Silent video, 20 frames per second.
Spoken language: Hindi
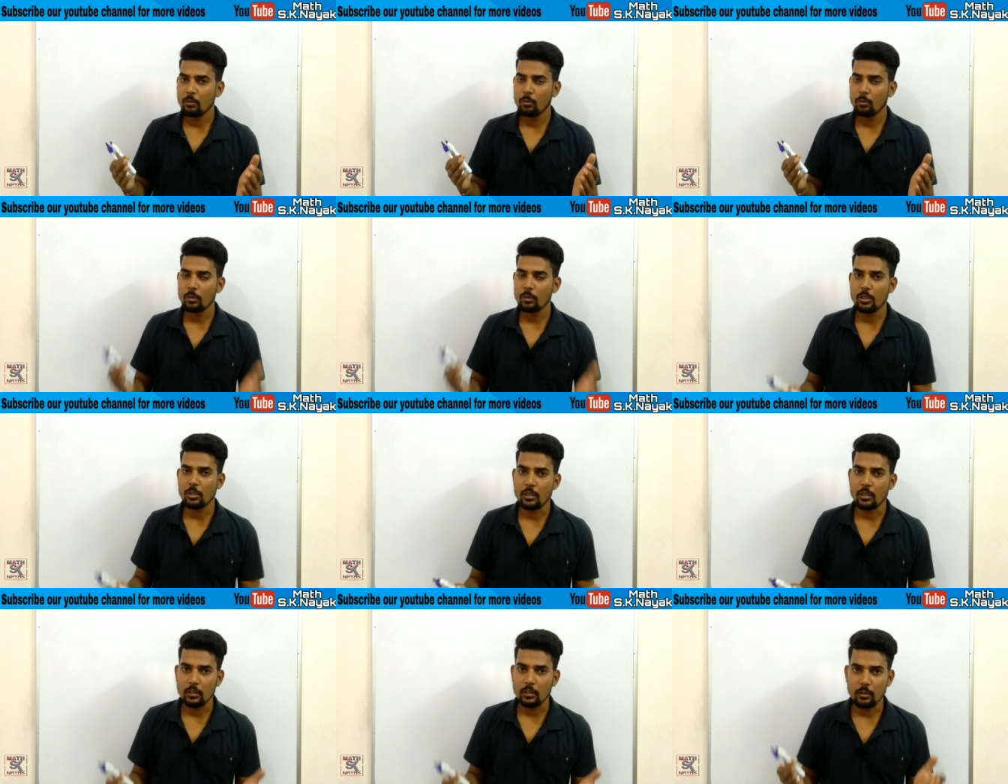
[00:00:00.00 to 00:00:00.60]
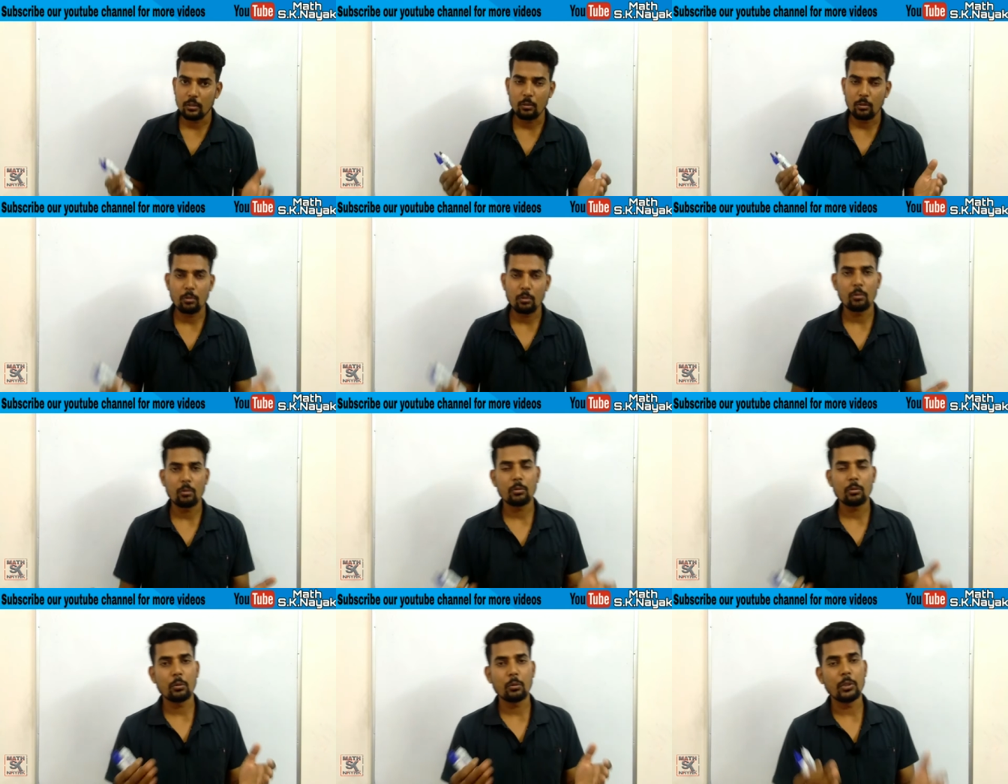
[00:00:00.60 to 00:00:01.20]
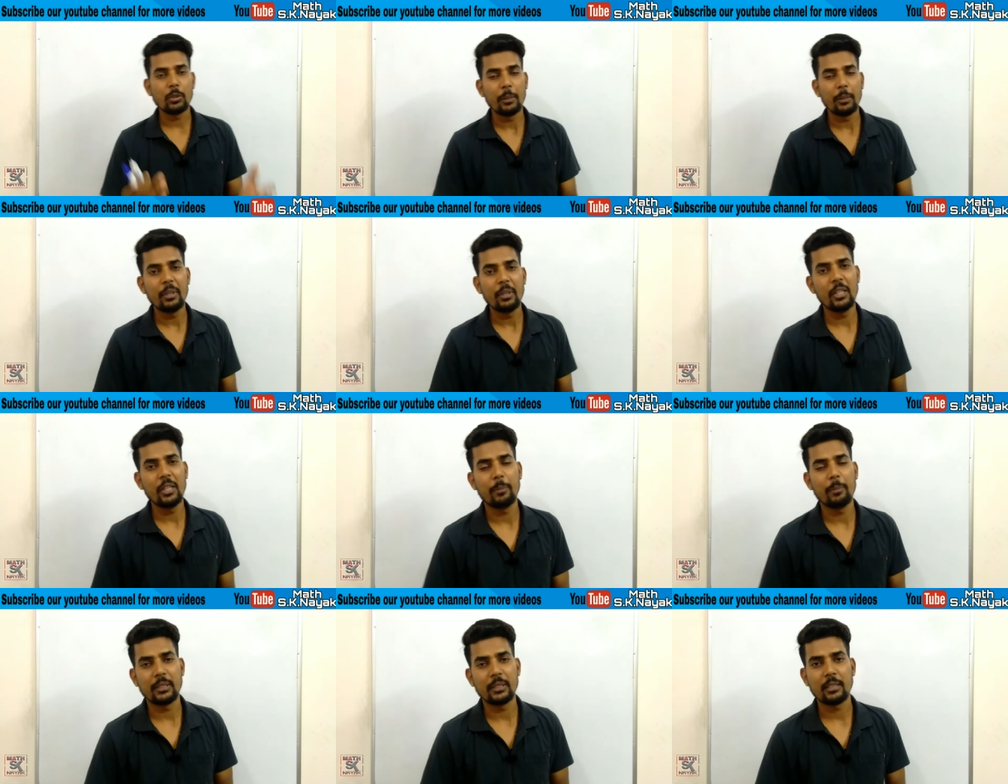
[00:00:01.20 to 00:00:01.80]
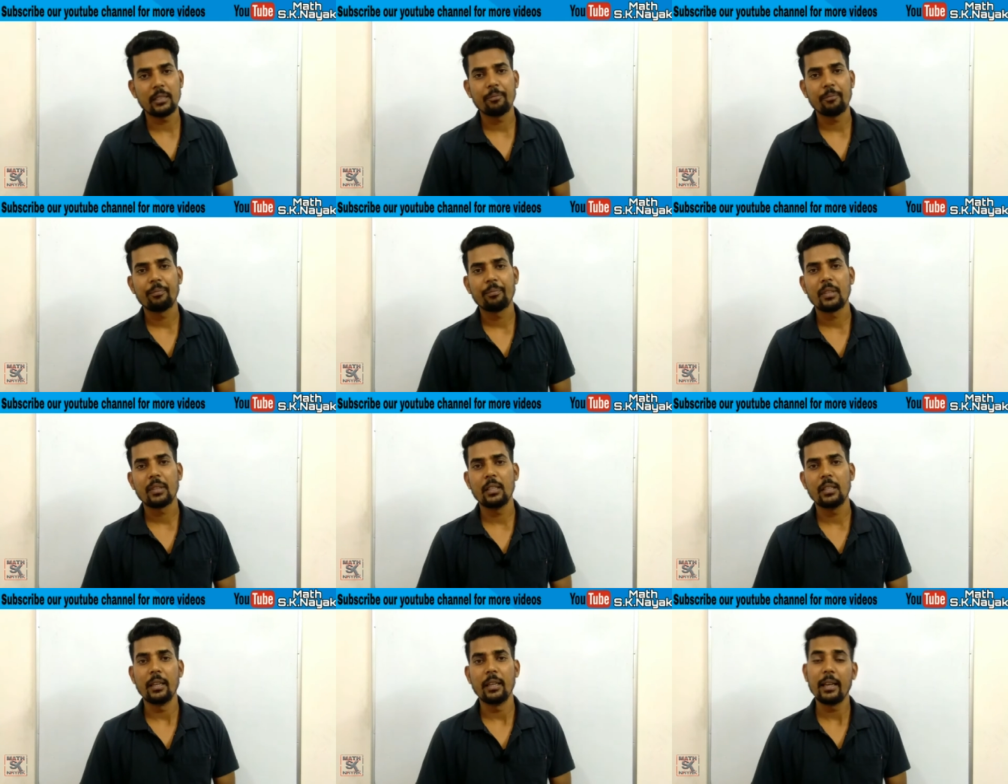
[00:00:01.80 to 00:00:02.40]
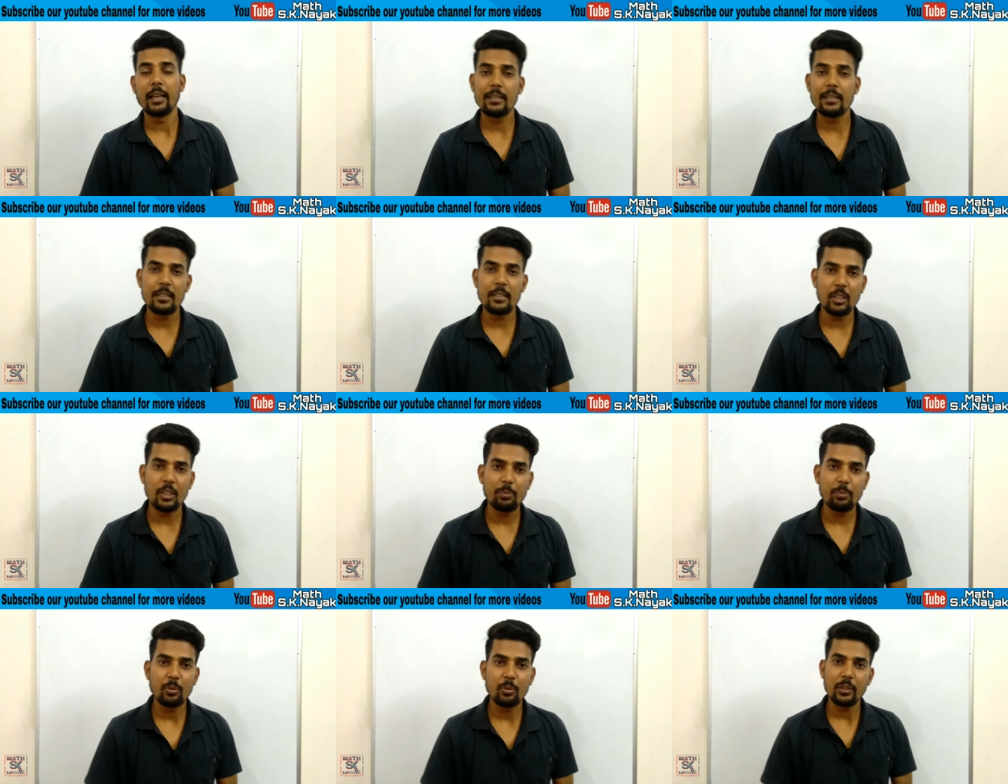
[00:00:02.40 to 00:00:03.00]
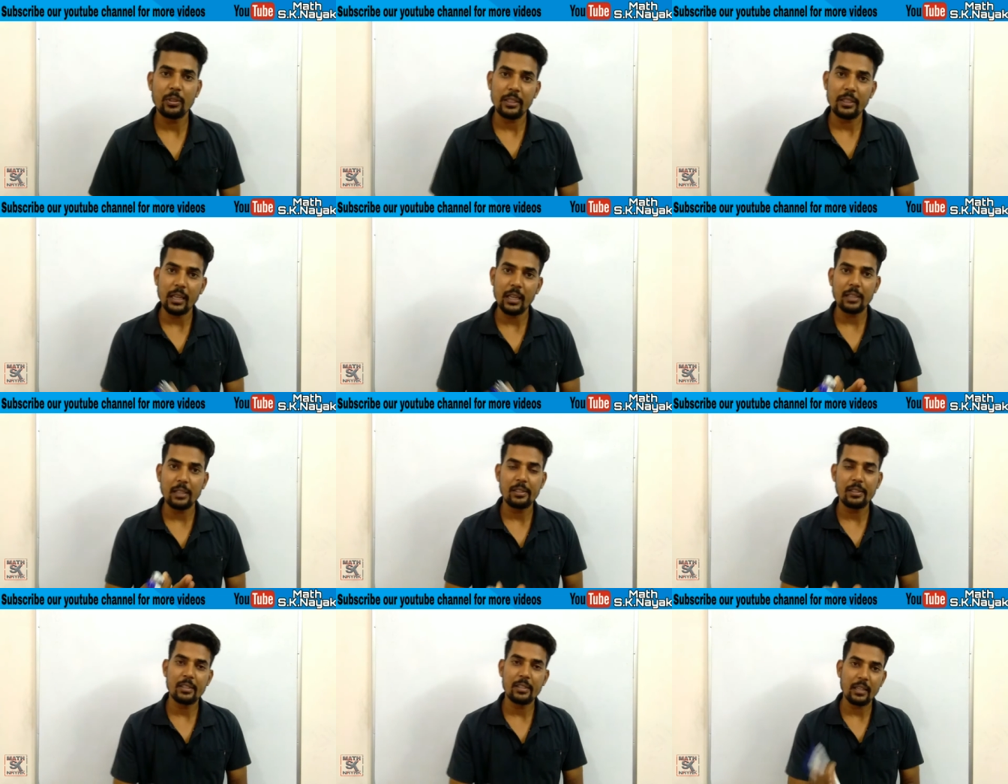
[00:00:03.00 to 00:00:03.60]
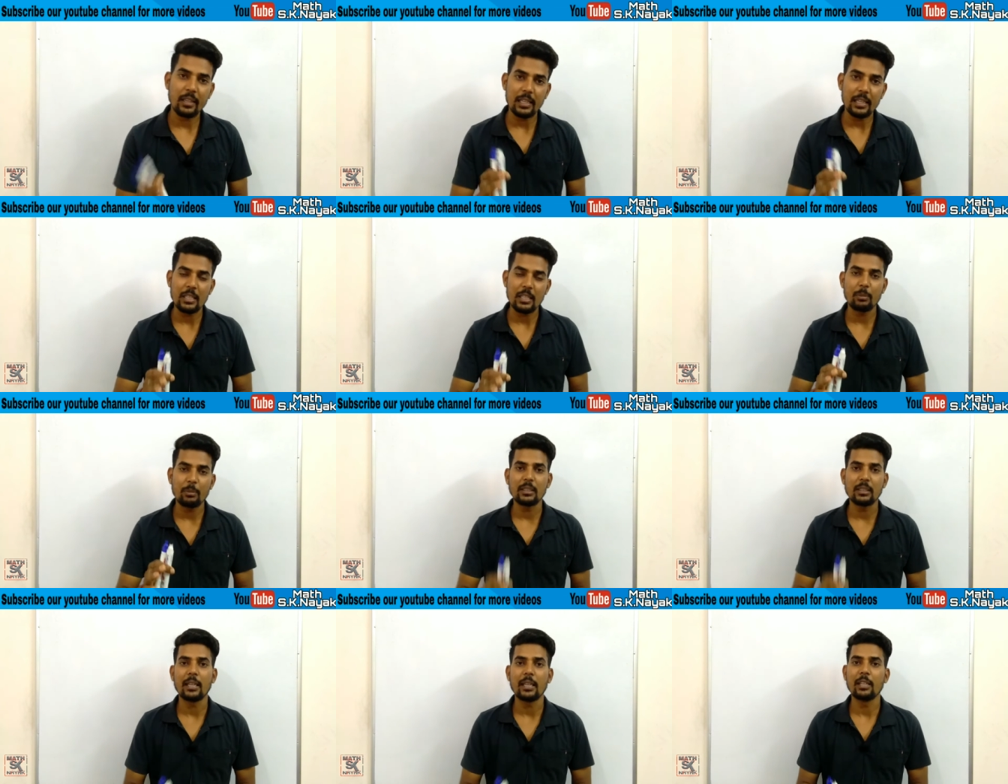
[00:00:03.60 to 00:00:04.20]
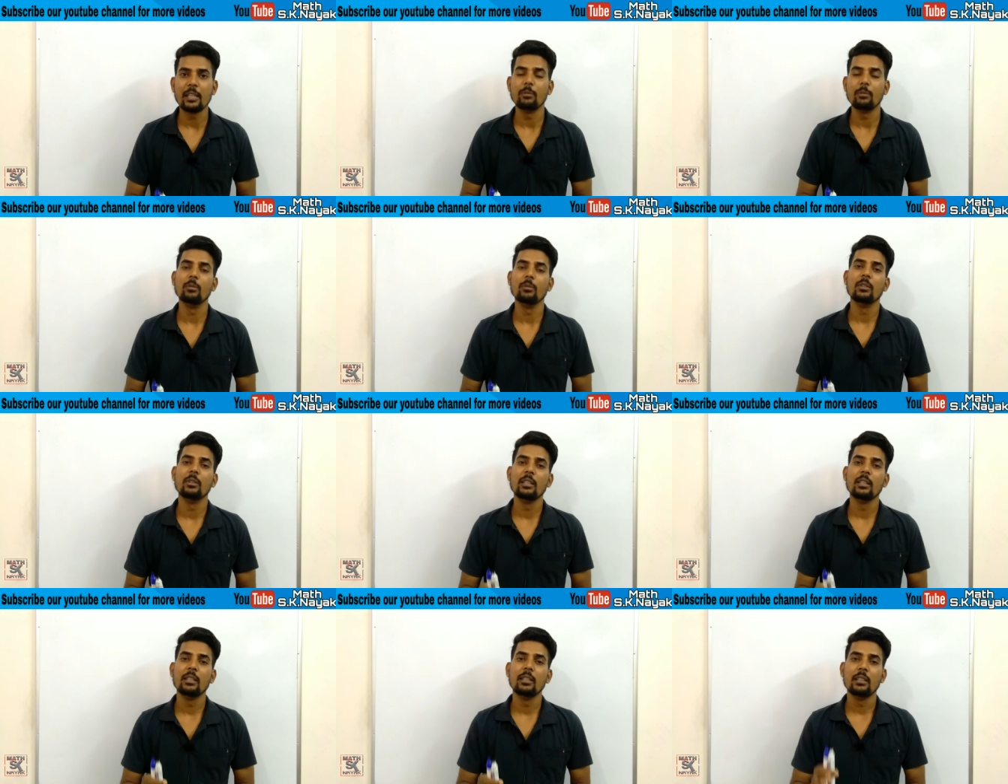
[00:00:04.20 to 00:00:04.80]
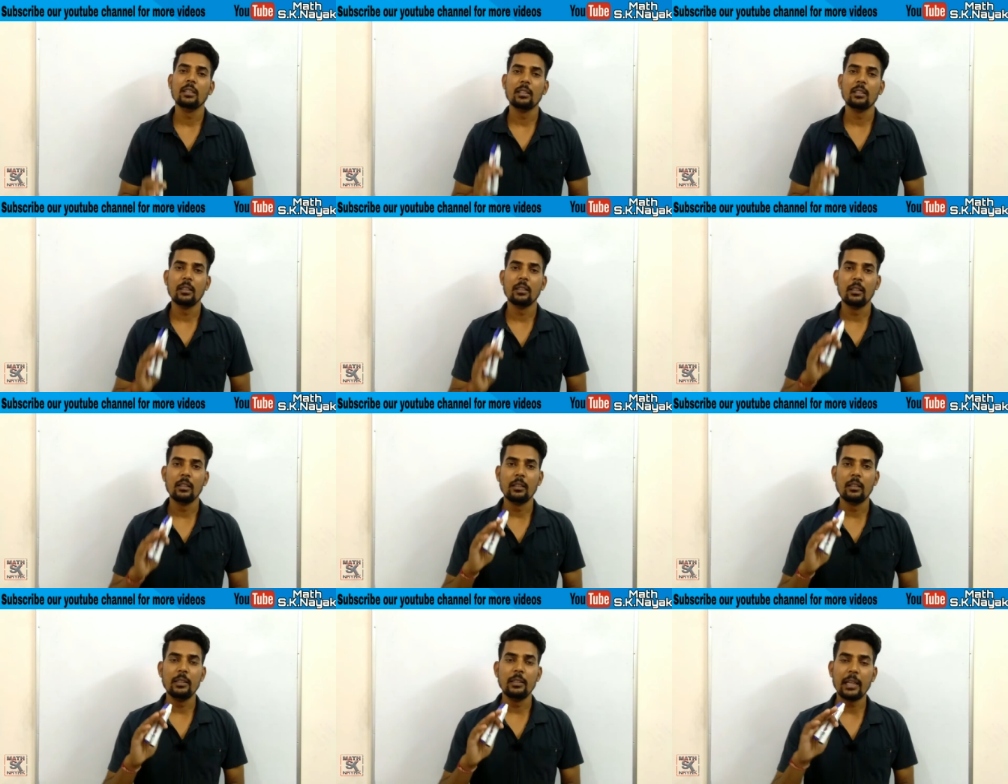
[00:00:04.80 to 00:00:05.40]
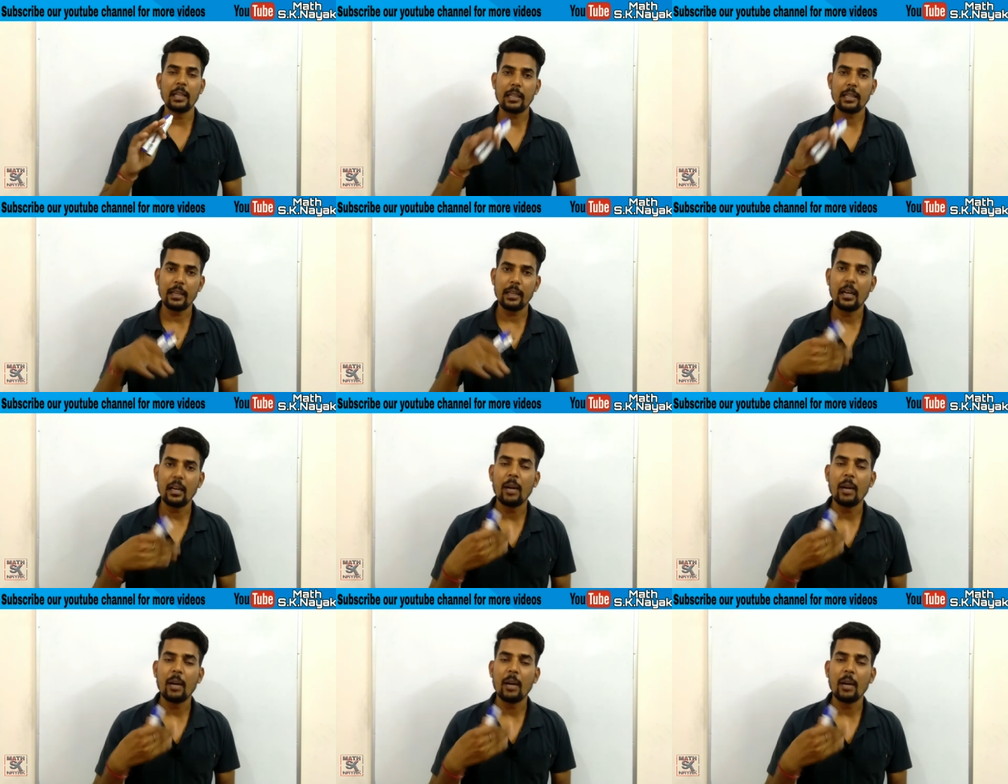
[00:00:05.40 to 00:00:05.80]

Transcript: कुछ लोगों को तो ये भी नहीं पता कि एग्जिट पोल क्या चीज़ है कैसे बता रहे हो ये